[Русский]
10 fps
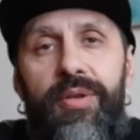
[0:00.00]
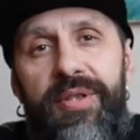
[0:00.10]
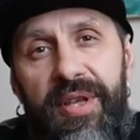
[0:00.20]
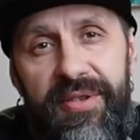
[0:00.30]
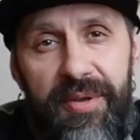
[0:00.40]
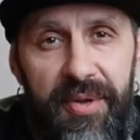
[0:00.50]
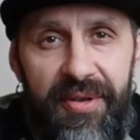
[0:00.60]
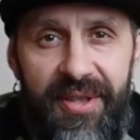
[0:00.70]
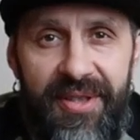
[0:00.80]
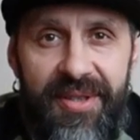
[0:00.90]
Друзья, всем
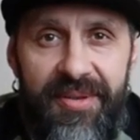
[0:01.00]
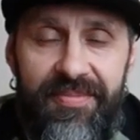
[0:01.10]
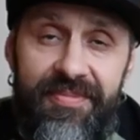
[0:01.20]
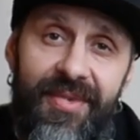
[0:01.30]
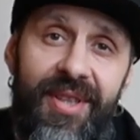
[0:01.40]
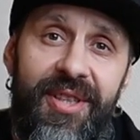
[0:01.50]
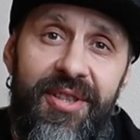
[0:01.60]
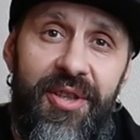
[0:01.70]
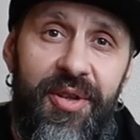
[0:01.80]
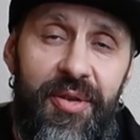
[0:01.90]
привет! Это
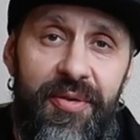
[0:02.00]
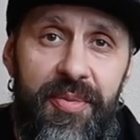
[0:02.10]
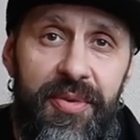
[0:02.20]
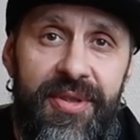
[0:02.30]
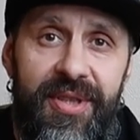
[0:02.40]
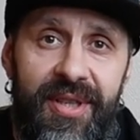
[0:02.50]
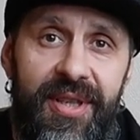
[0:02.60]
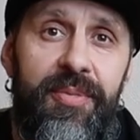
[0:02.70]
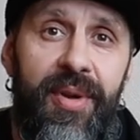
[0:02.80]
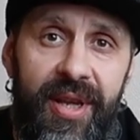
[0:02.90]
очередной выпуск
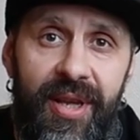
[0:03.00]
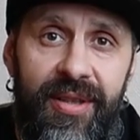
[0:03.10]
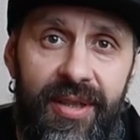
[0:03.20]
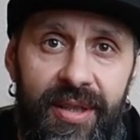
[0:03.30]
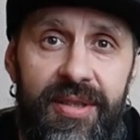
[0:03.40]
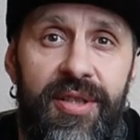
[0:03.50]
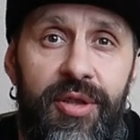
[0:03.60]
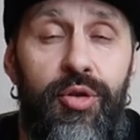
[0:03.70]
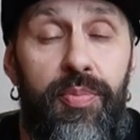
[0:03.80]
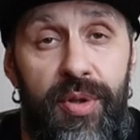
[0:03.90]
э, проекта
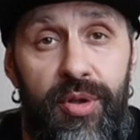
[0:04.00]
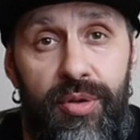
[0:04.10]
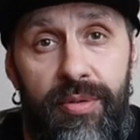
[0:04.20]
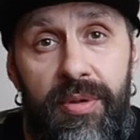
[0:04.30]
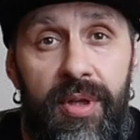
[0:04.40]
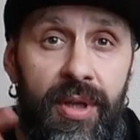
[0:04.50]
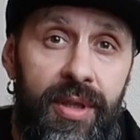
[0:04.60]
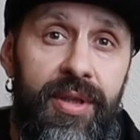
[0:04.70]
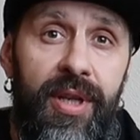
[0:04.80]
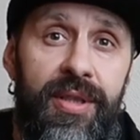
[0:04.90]
Сиджу Пиджу,
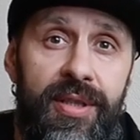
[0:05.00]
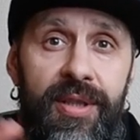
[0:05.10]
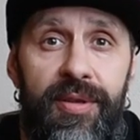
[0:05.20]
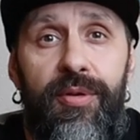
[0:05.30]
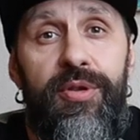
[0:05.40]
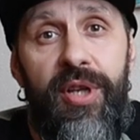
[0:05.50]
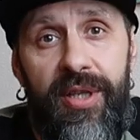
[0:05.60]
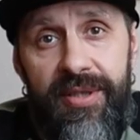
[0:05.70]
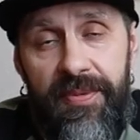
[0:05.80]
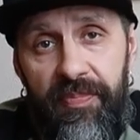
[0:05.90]
третья его
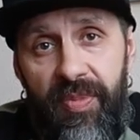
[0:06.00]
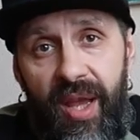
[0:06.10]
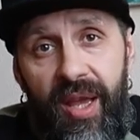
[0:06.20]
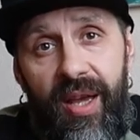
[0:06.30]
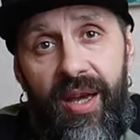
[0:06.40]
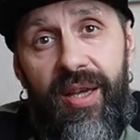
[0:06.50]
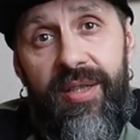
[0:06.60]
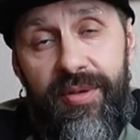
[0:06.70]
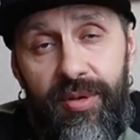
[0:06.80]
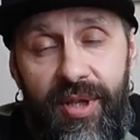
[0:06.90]
часть. А,
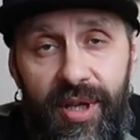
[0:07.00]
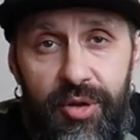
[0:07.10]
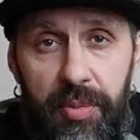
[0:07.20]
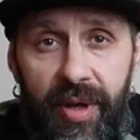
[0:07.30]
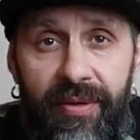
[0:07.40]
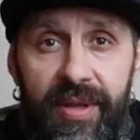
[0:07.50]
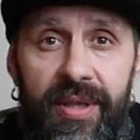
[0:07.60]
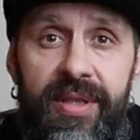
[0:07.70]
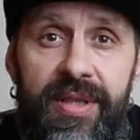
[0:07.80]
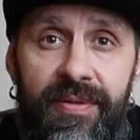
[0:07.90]
сегодня хочу
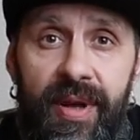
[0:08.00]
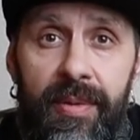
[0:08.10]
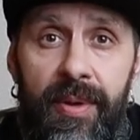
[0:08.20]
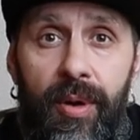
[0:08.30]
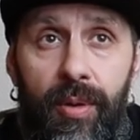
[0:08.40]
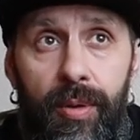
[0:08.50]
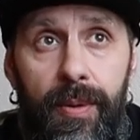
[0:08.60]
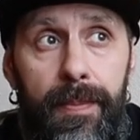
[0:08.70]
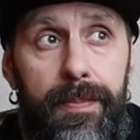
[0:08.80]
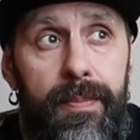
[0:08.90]
поговорить с вами
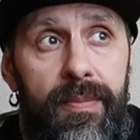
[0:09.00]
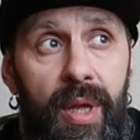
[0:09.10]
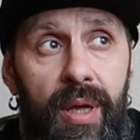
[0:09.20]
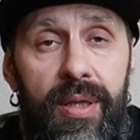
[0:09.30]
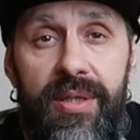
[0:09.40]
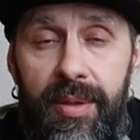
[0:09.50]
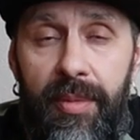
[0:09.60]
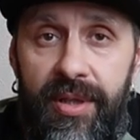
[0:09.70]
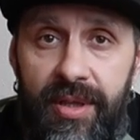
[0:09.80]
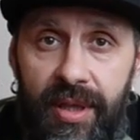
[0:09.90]
о а,
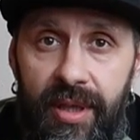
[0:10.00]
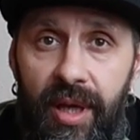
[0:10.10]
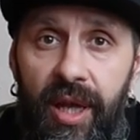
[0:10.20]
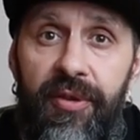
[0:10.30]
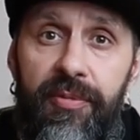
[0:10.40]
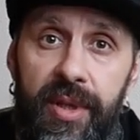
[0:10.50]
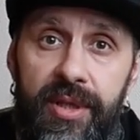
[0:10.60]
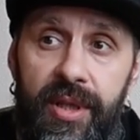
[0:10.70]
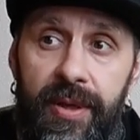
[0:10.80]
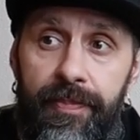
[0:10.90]
занимательной
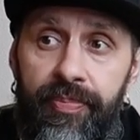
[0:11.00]
арифметике.